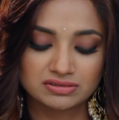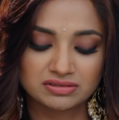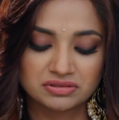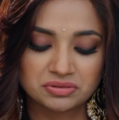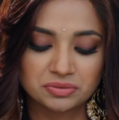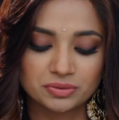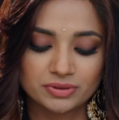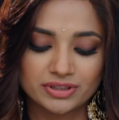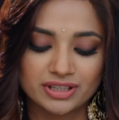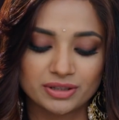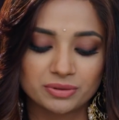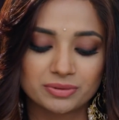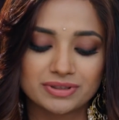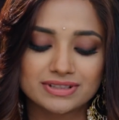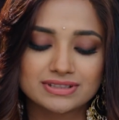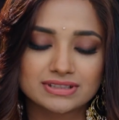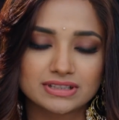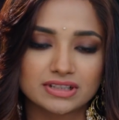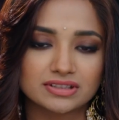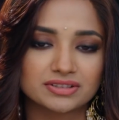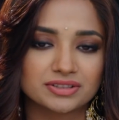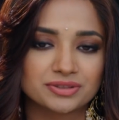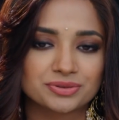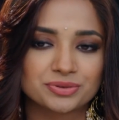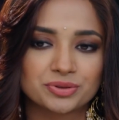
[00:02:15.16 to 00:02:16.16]
टूटे हुए
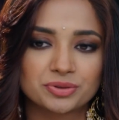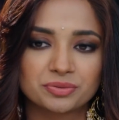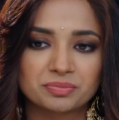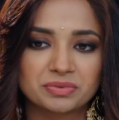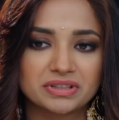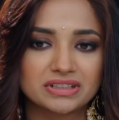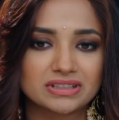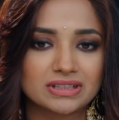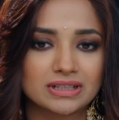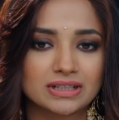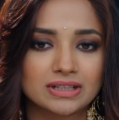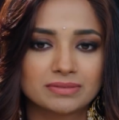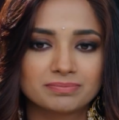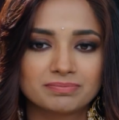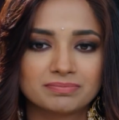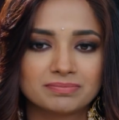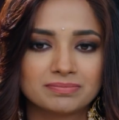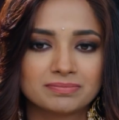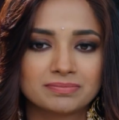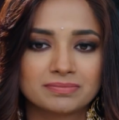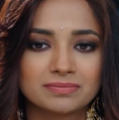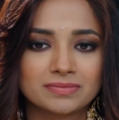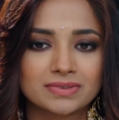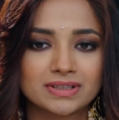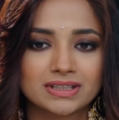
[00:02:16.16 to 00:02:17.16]
स्टेथोस्कोप की तरफ
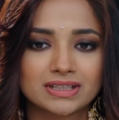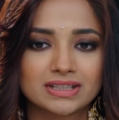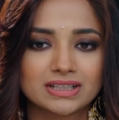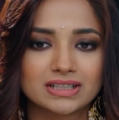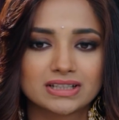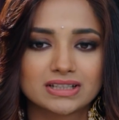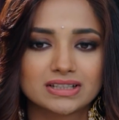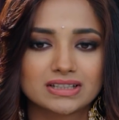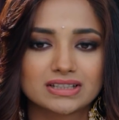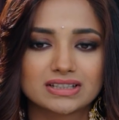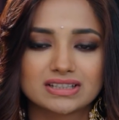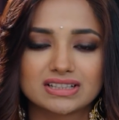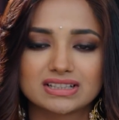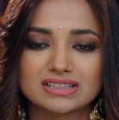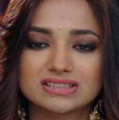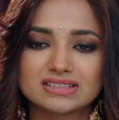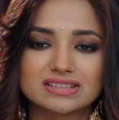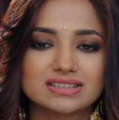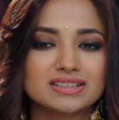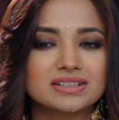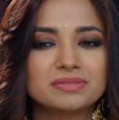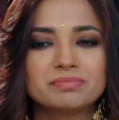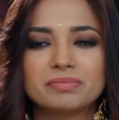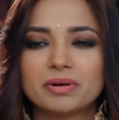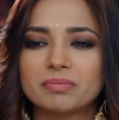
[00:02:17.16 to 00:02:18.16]

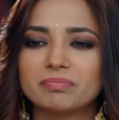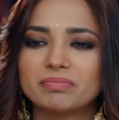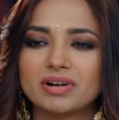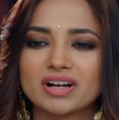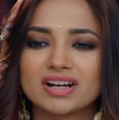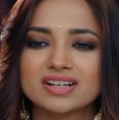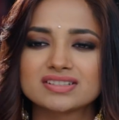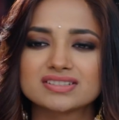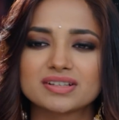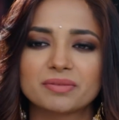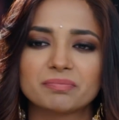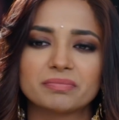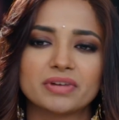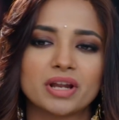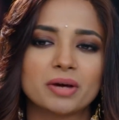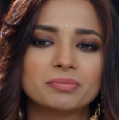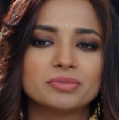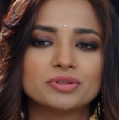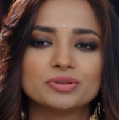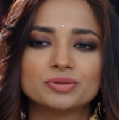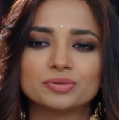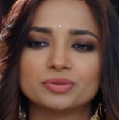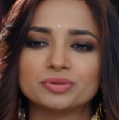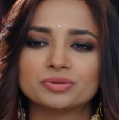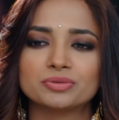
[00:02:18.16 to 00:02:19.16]
किसी दिन पप्पा का सपना
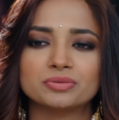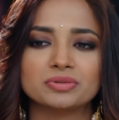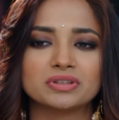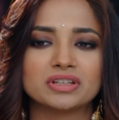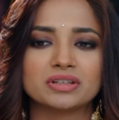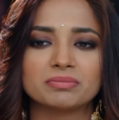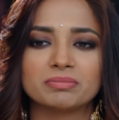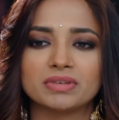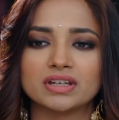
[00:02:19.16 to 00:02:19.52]
भी तोड़ दूंगी